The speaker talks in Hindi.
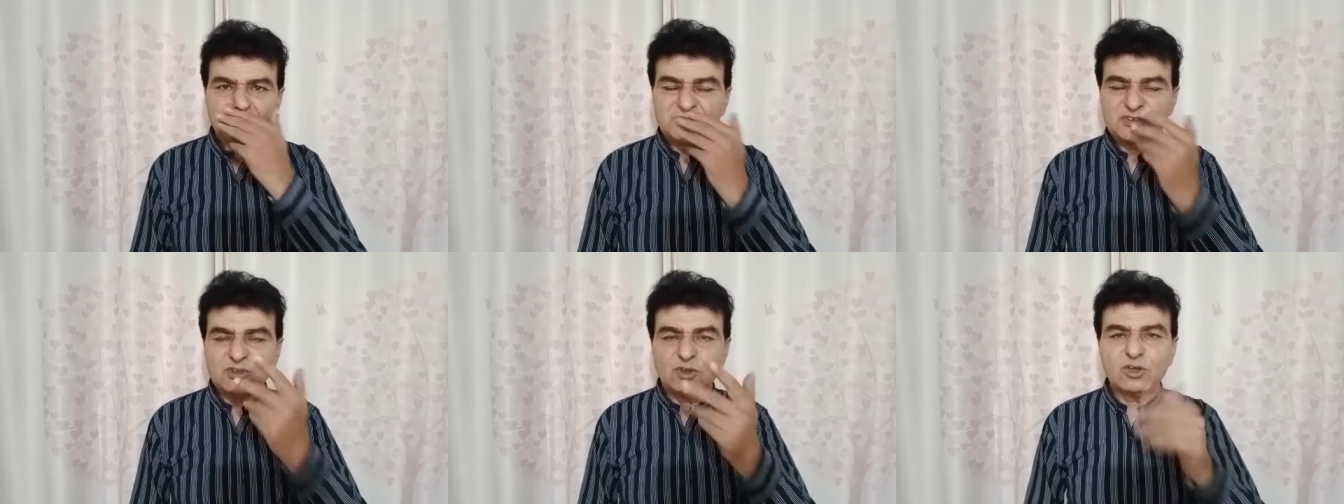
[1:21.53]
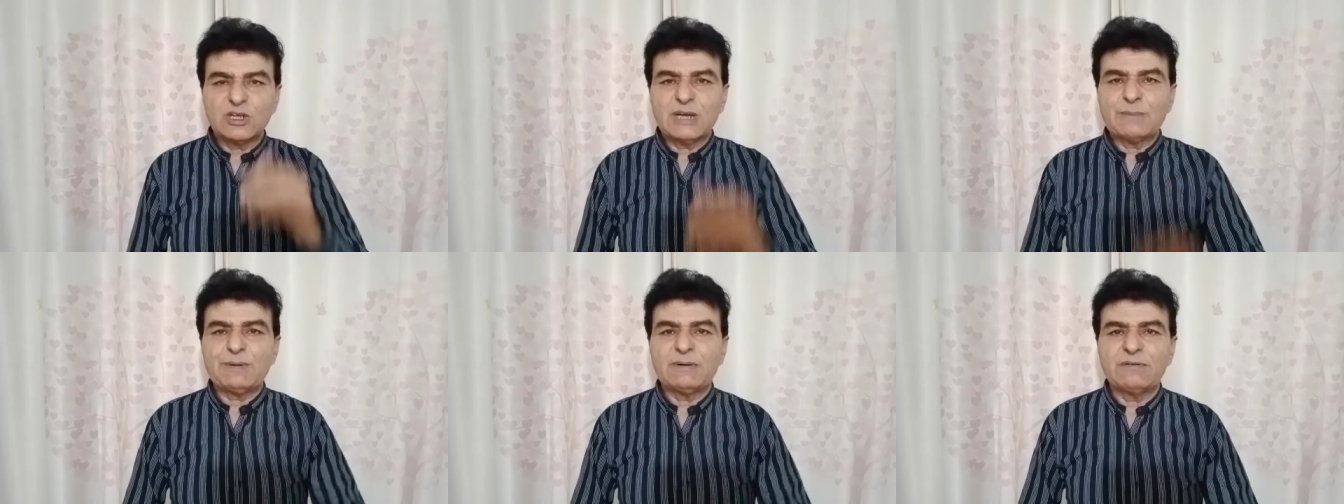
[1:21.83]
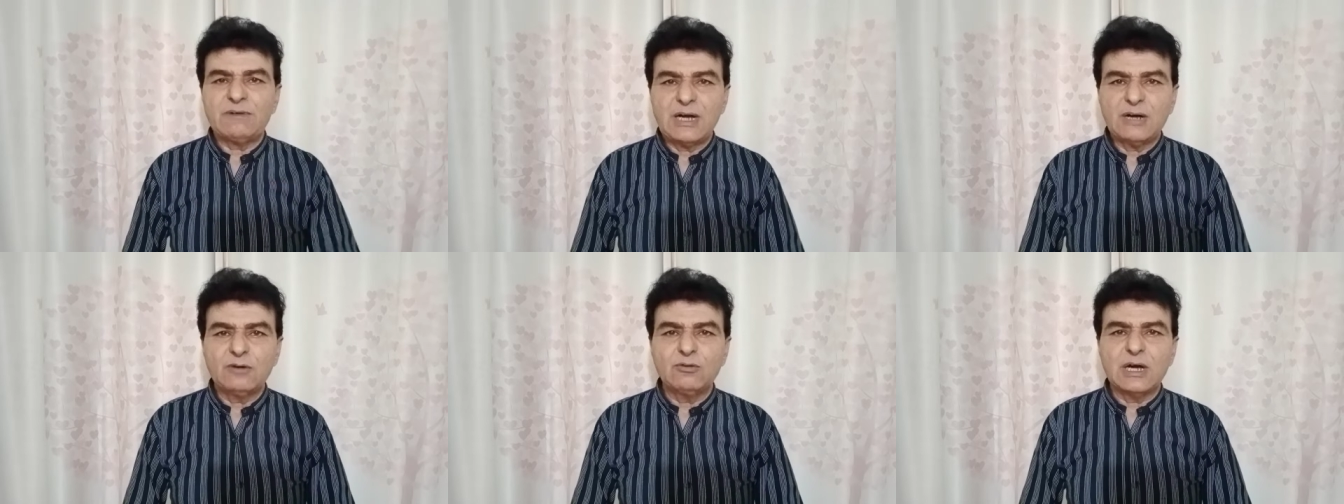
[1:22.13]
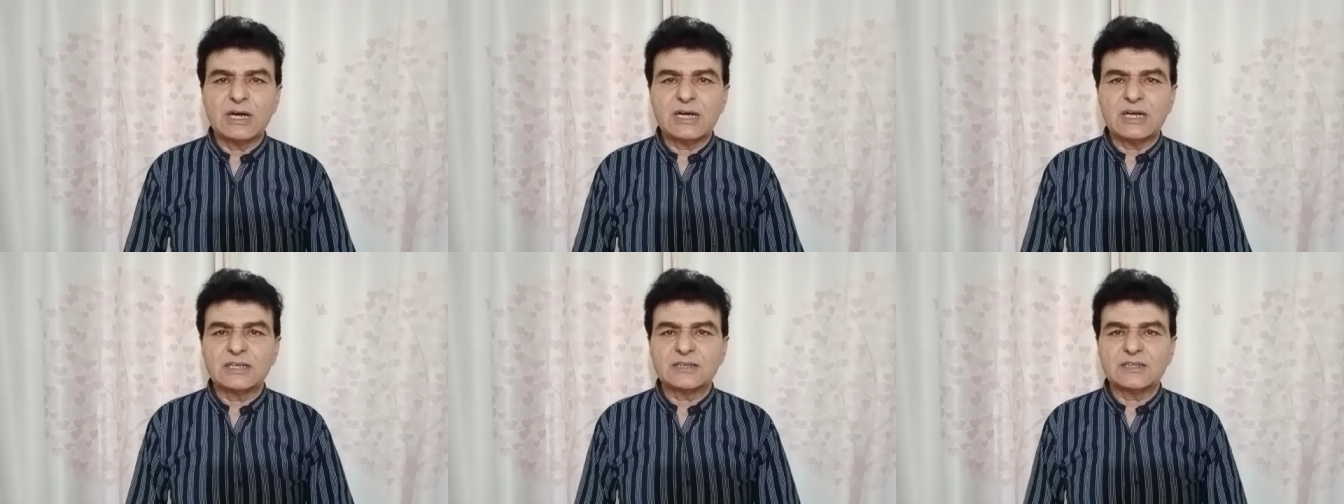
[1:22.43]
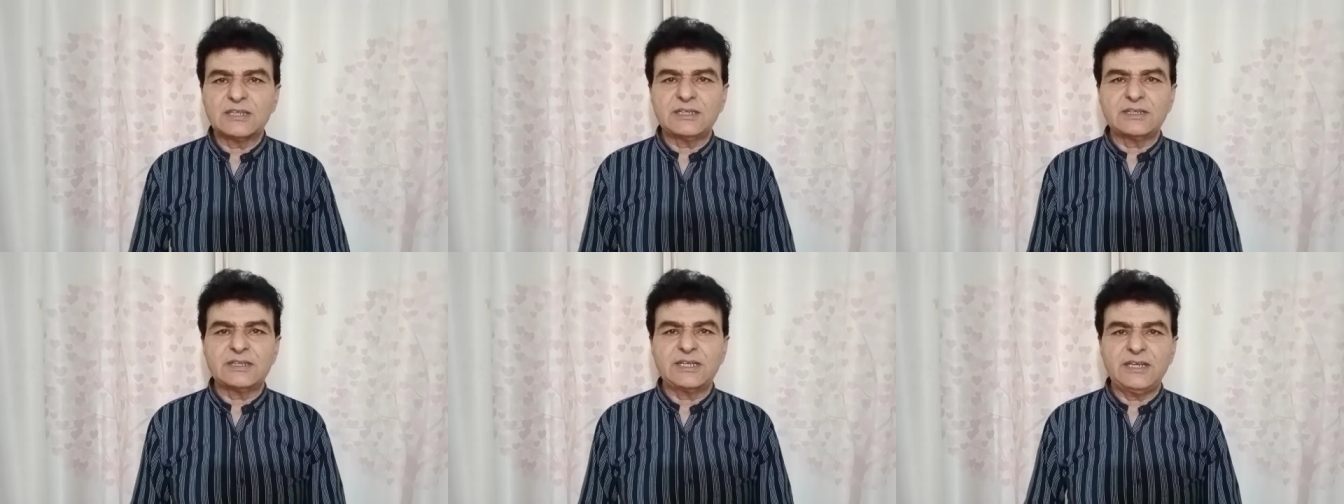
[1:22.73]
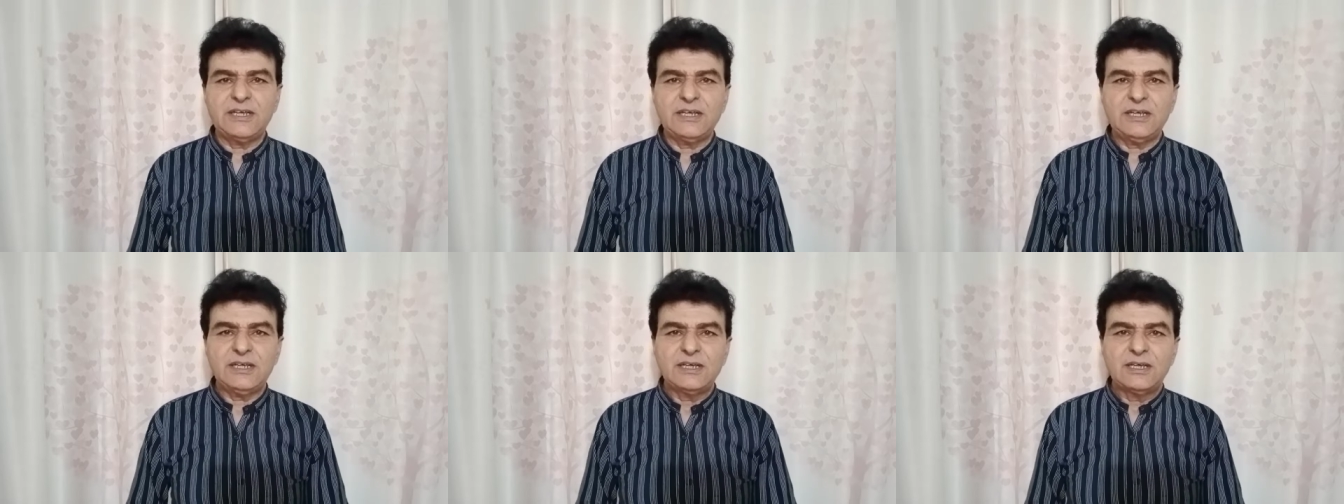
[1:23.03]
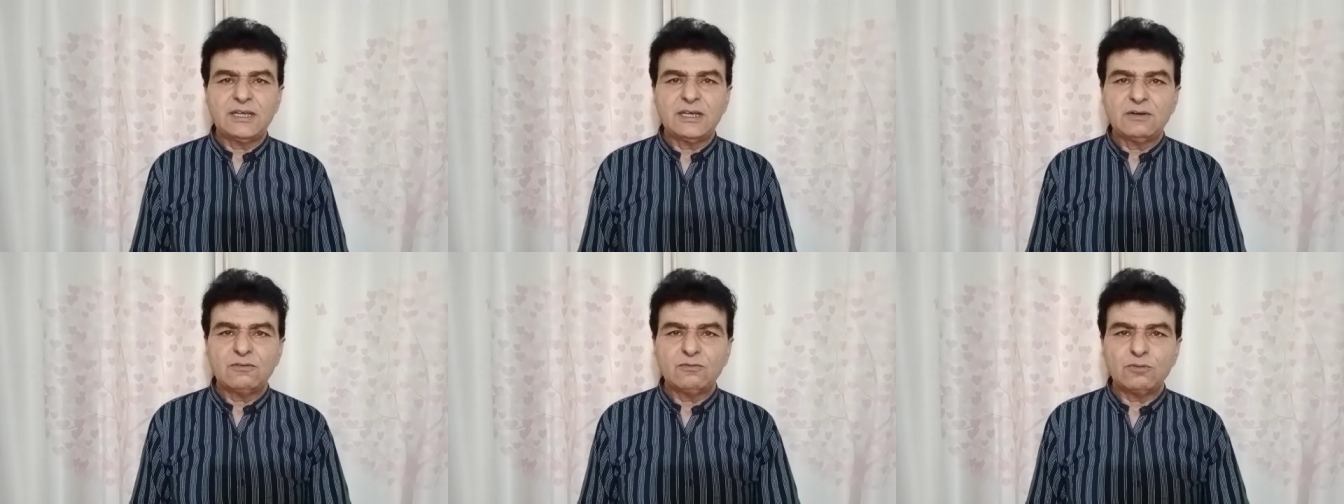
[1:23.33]
जो उनके पहलवान हुआ करते थे
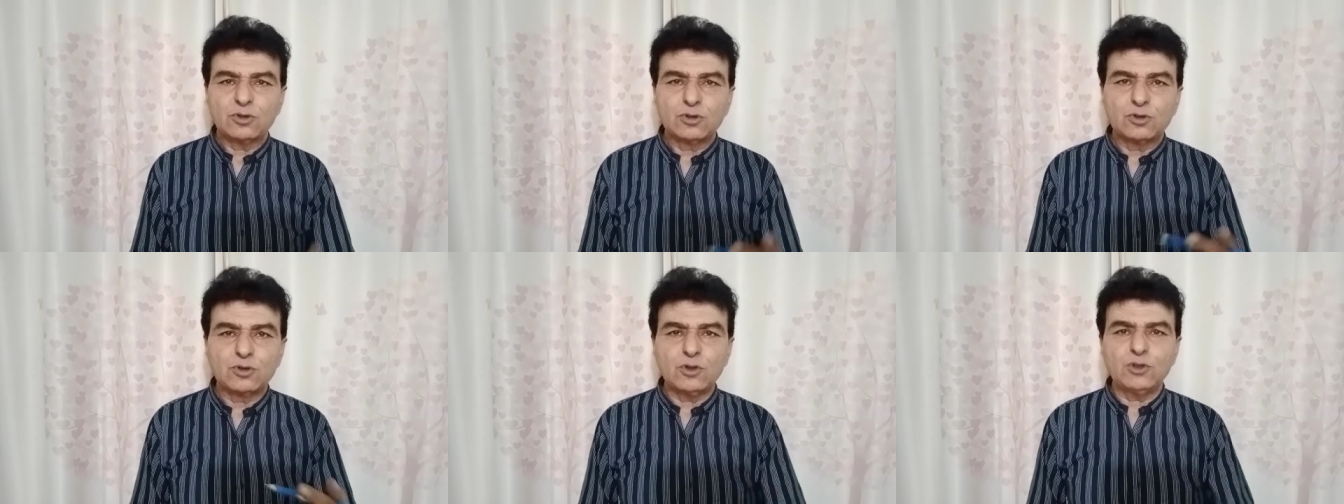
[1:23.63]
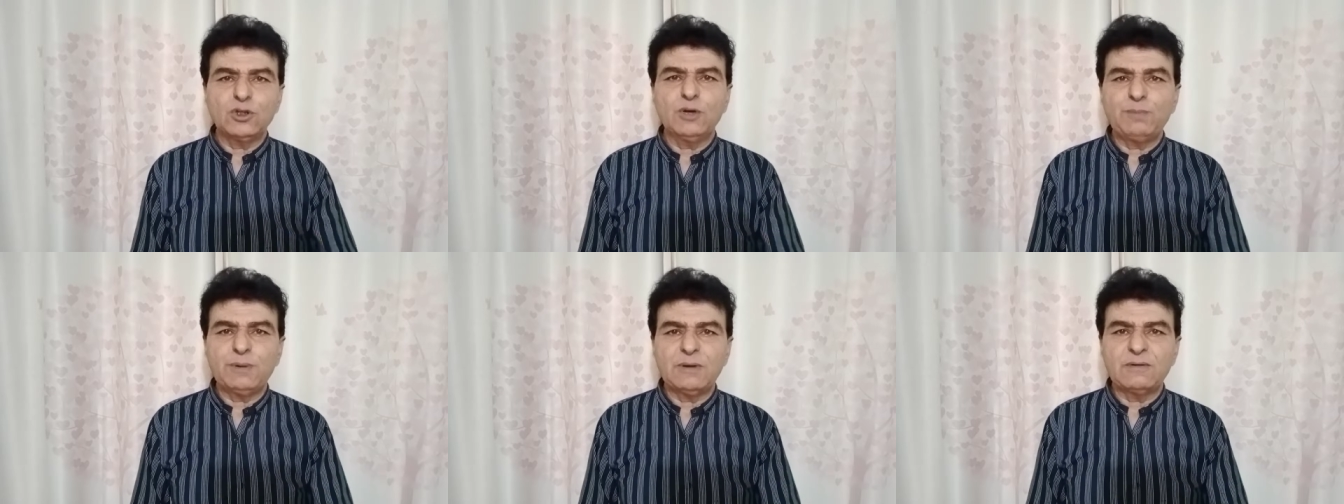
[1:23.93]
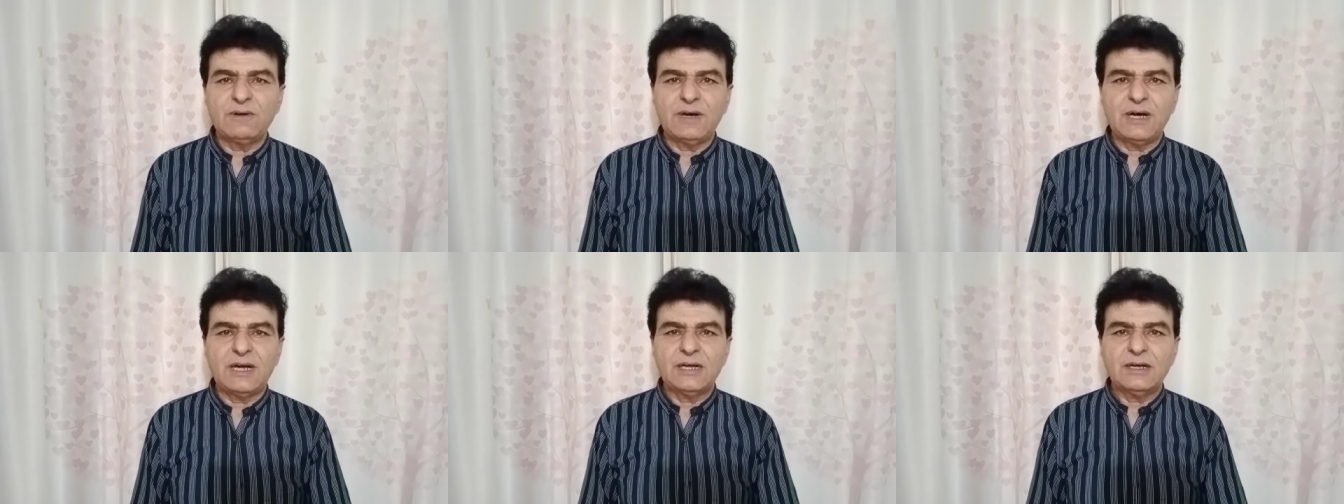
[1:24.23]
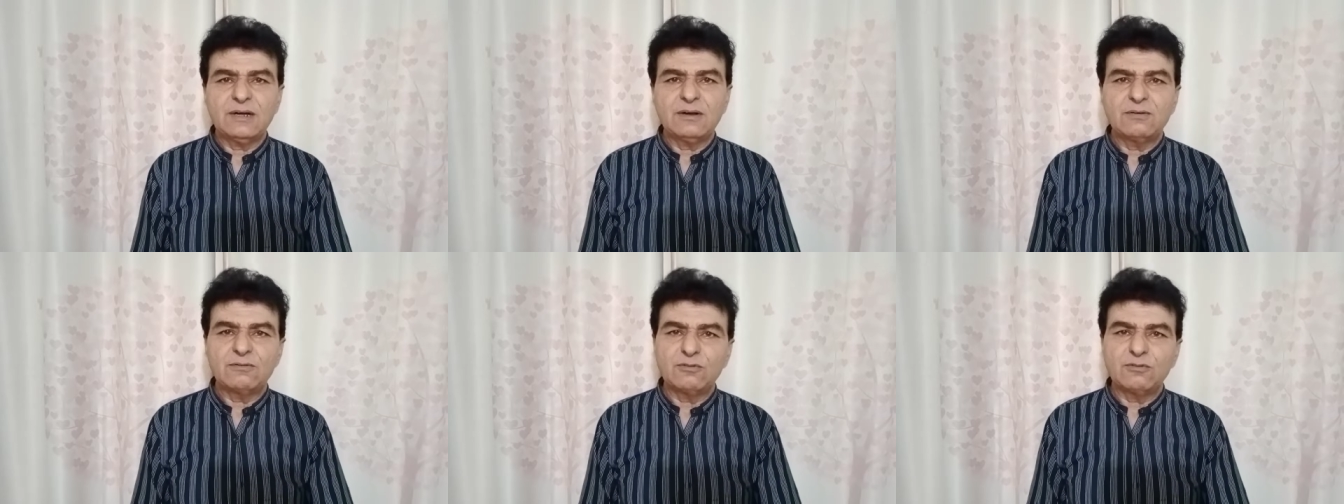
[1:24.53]
वो दोनों पहलवान